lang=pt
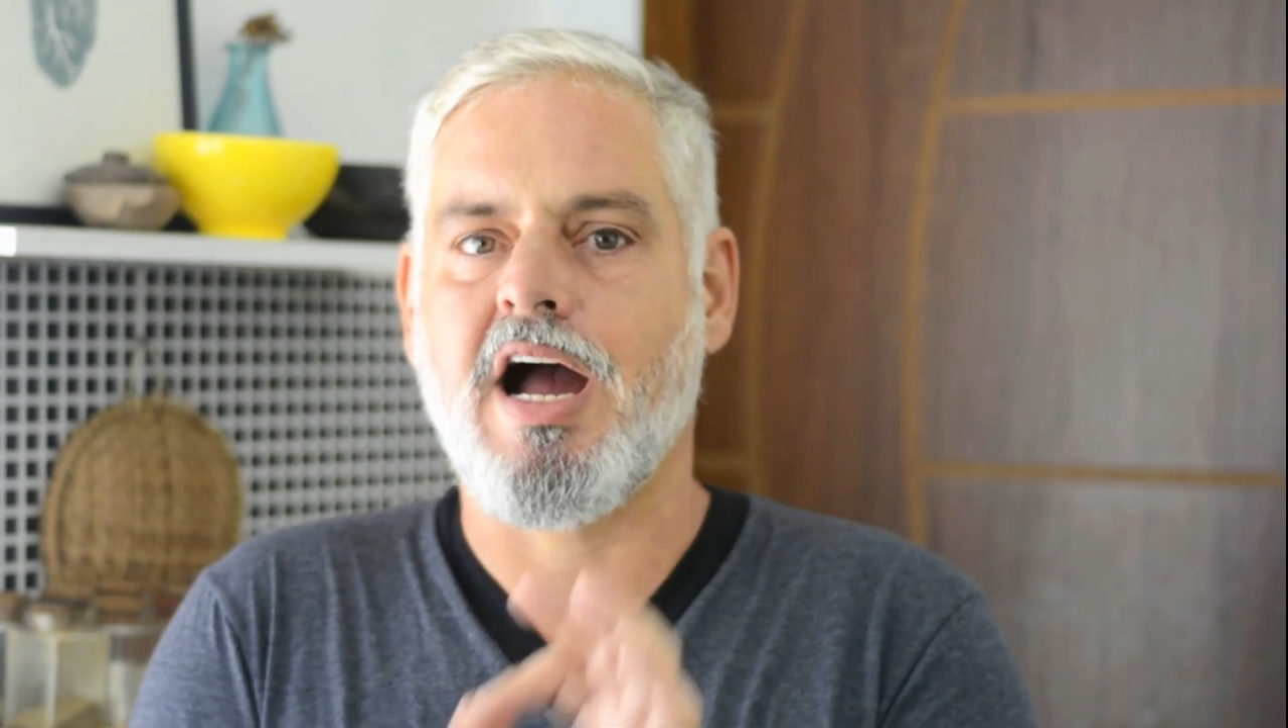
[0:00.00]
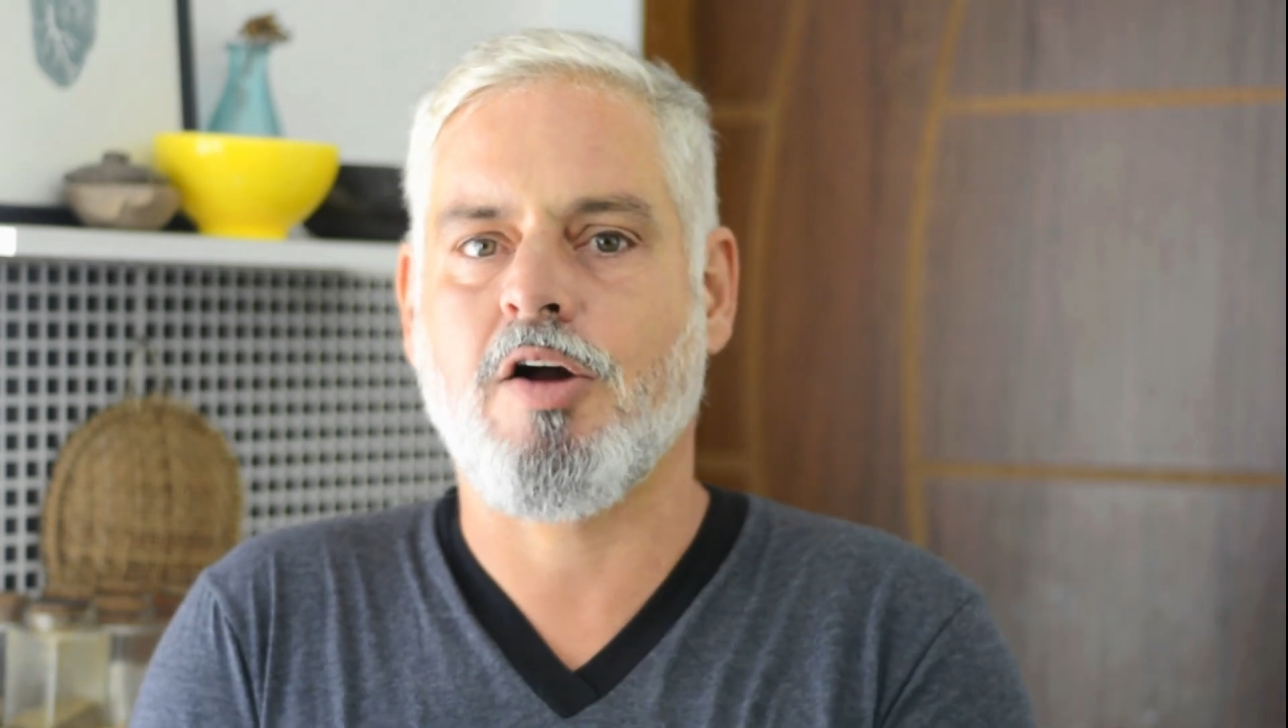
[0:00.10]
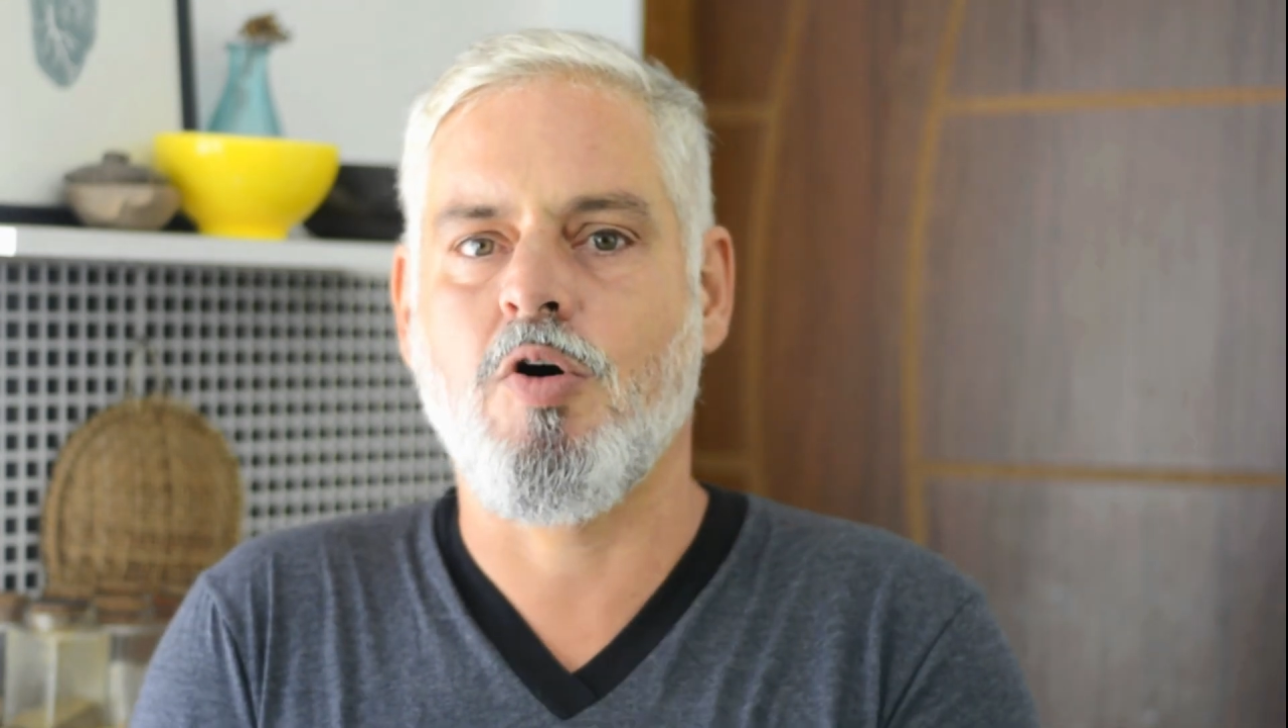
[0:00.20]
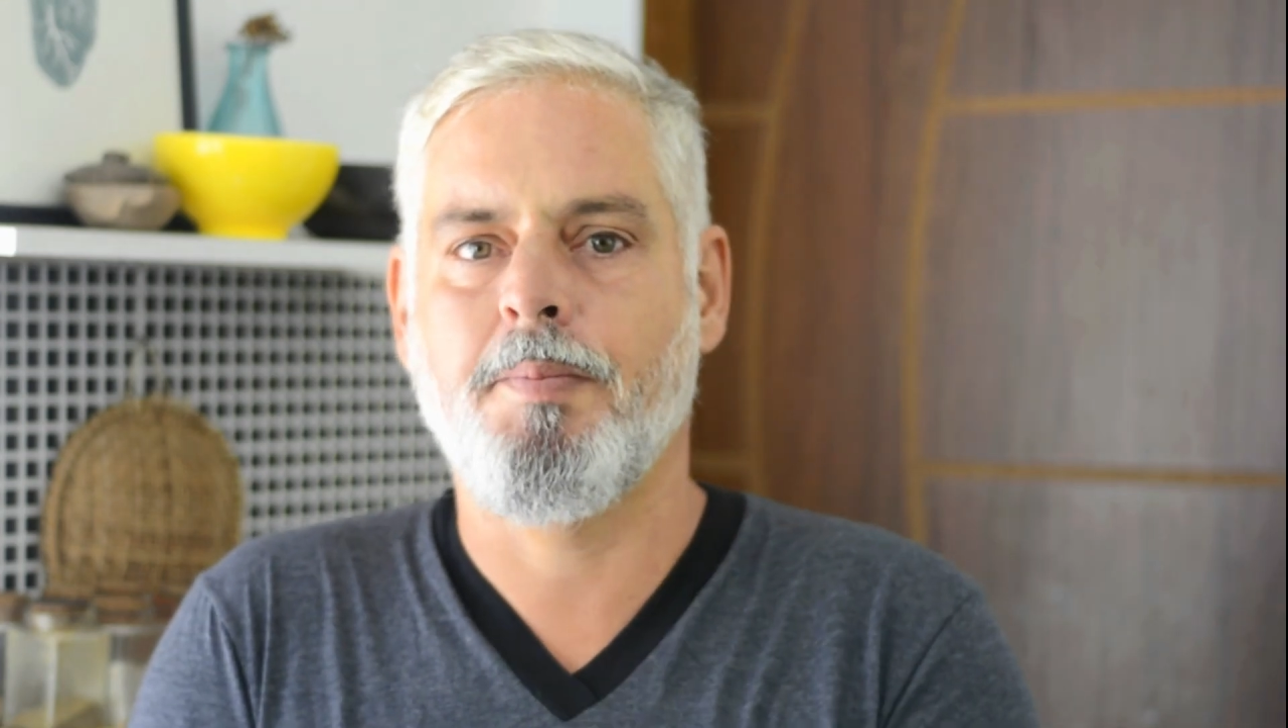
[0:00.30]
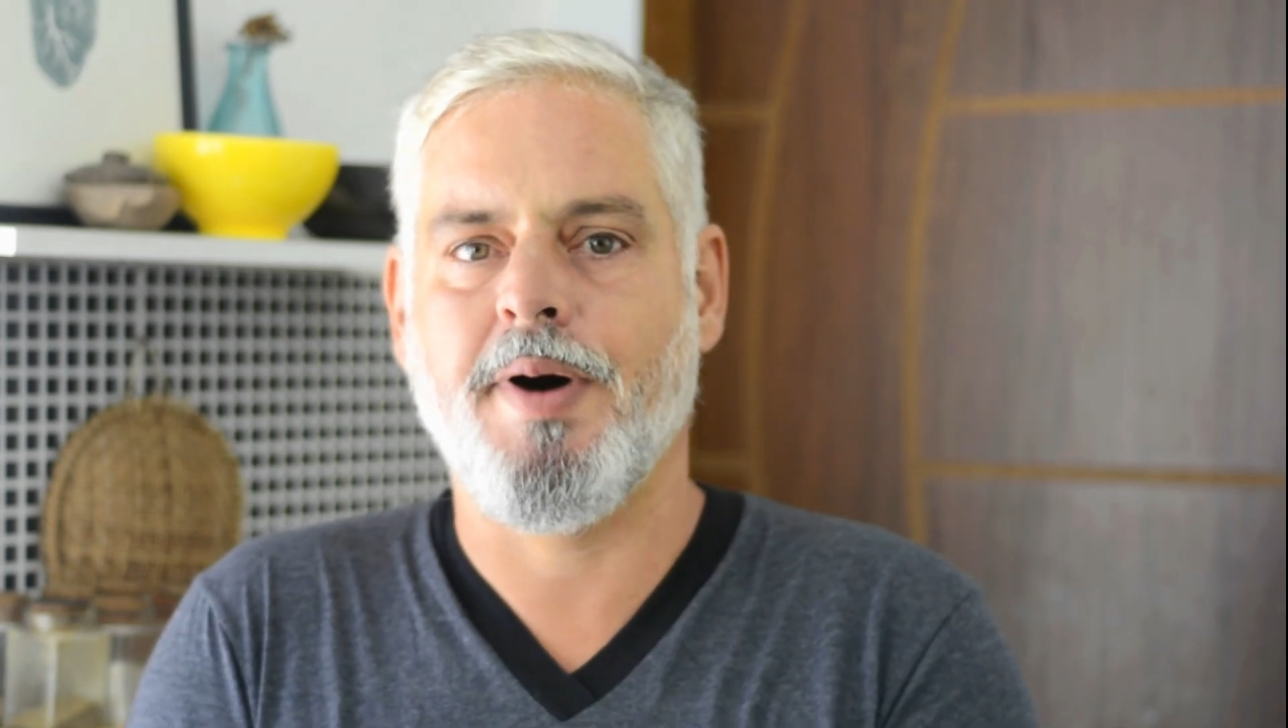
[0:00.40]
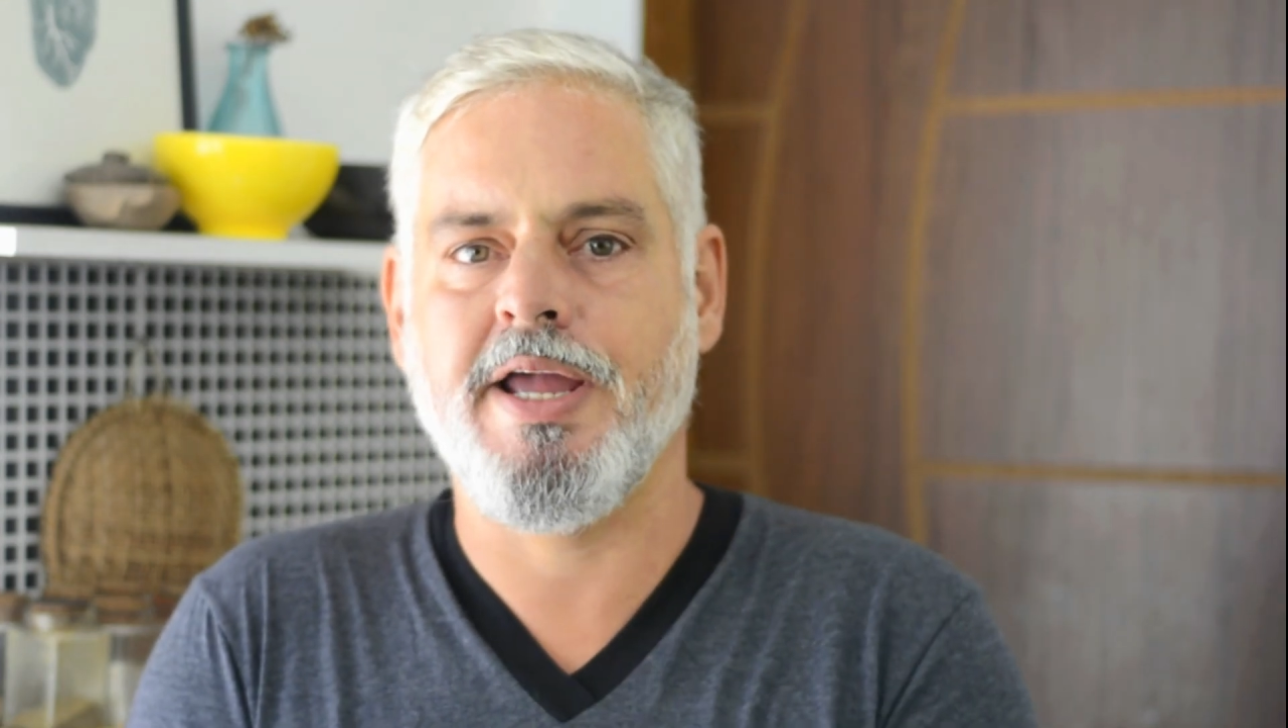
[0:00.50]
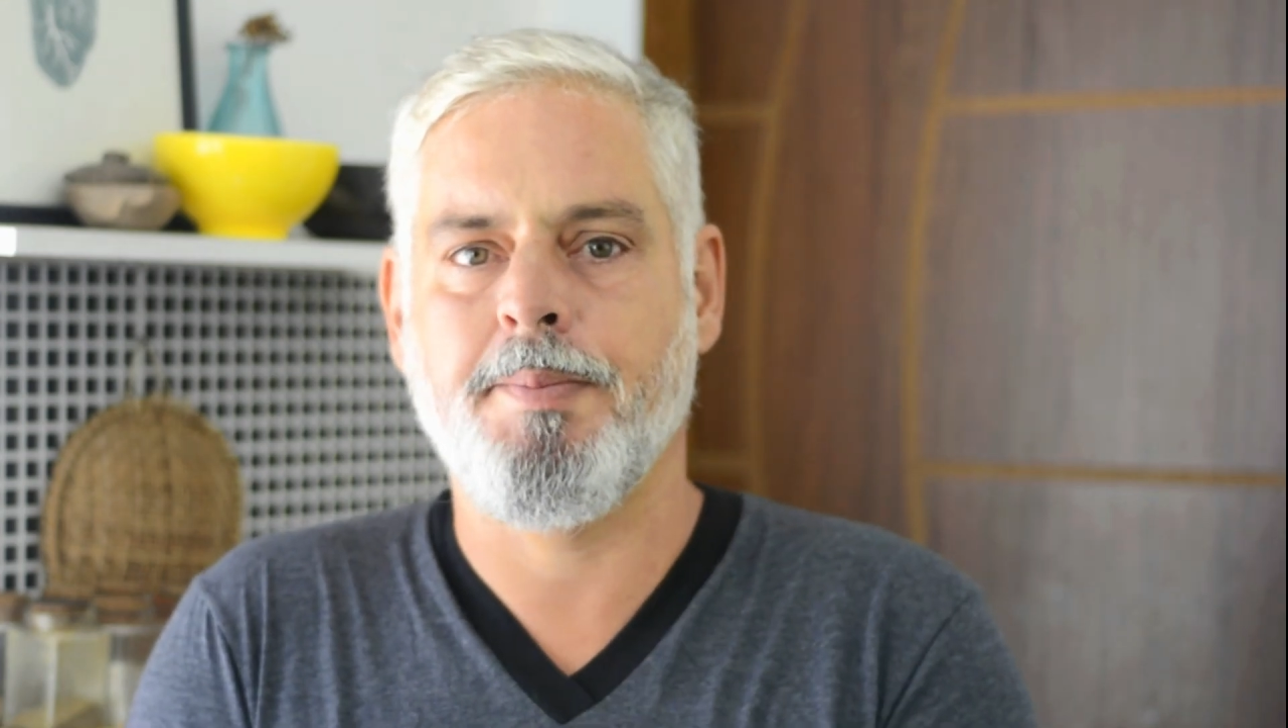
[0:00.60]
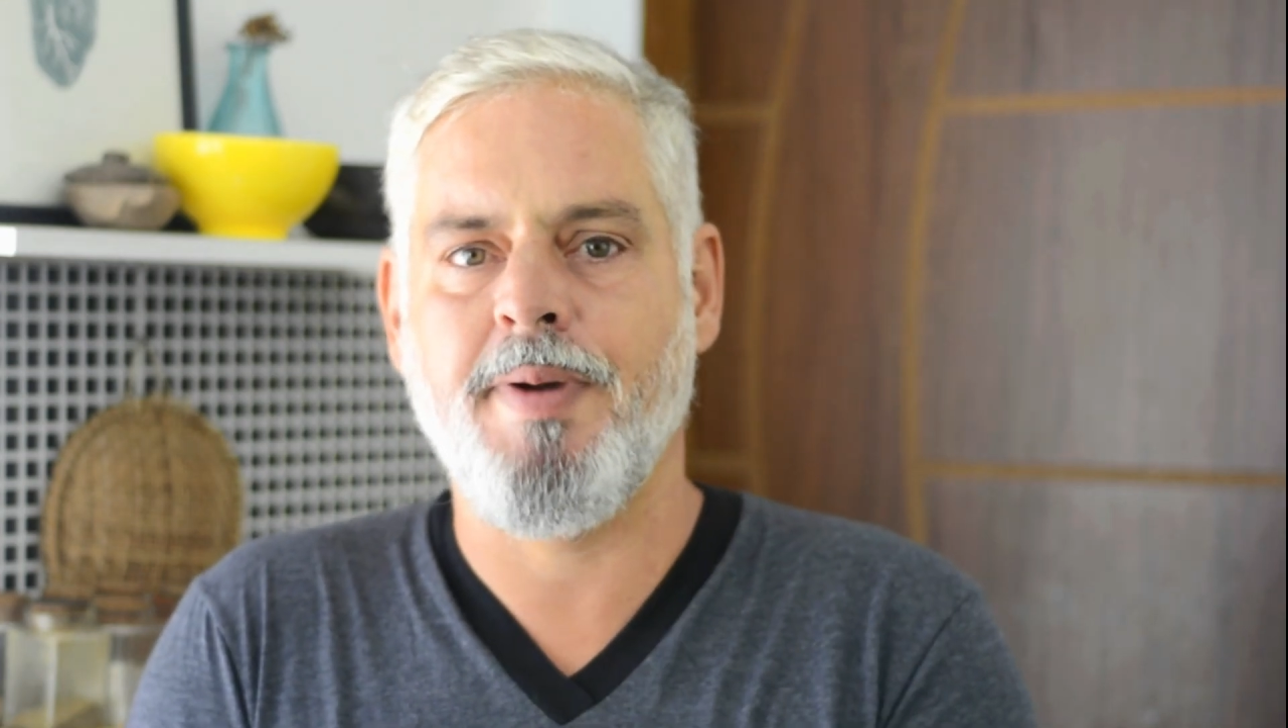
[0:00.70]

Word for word: acompanha